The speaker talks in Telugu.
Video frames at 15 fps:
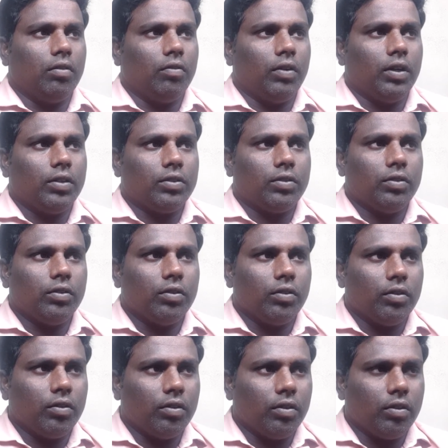వయసు
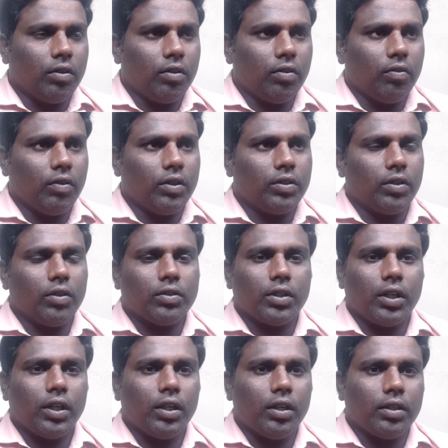వయసులో
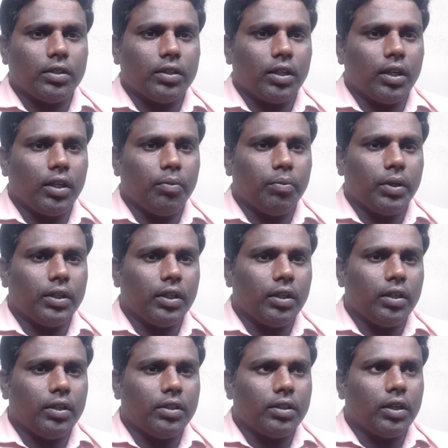సడలి సడలింపు అయితే
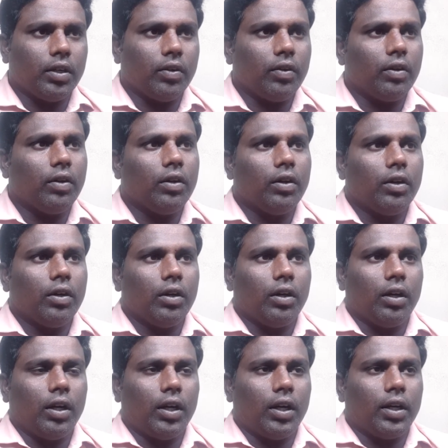ఇచ్చారు
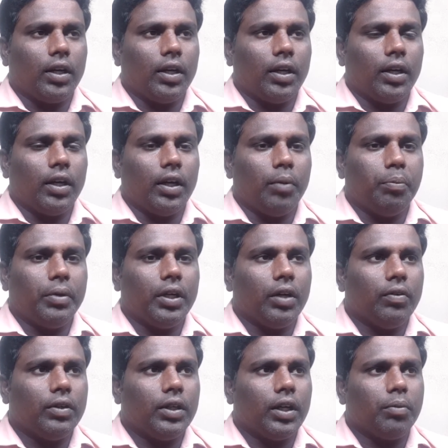అలాగే ఎంపిక
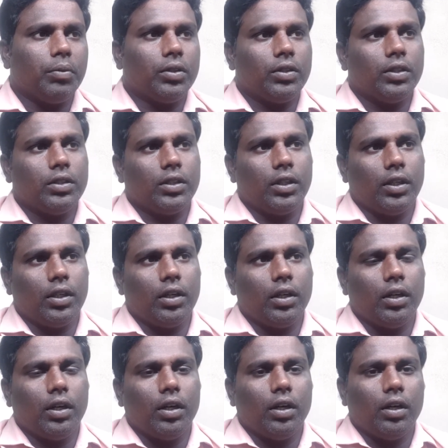విధానం వచ్చేసి
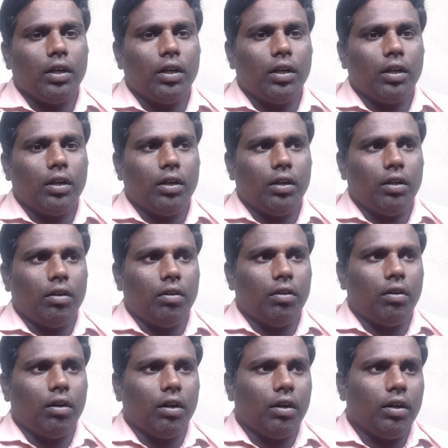
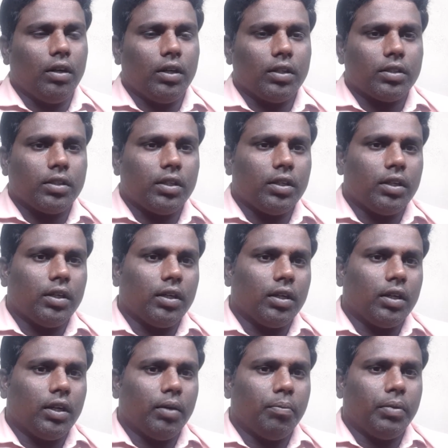ఆన్లైన్ టెస్ట్ అండి
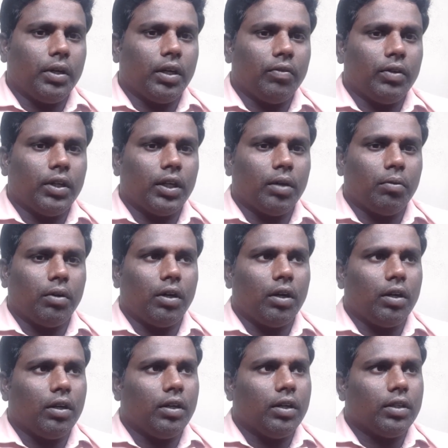ఎంపిక విధానం
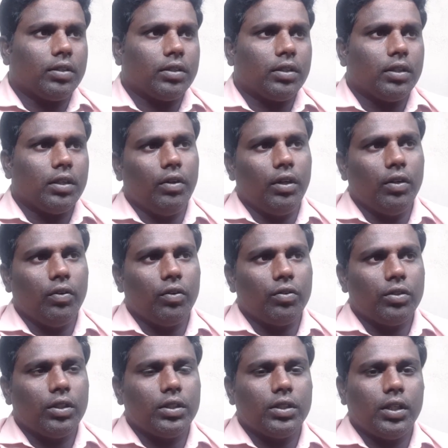ఆన్లైన్ టెస్ట్ వీళ్ళు
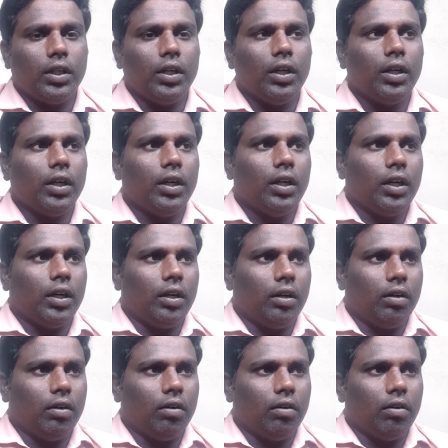వచ్చేసి
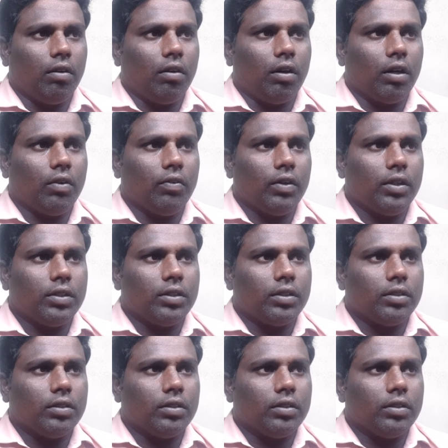లాంగ్వేజ్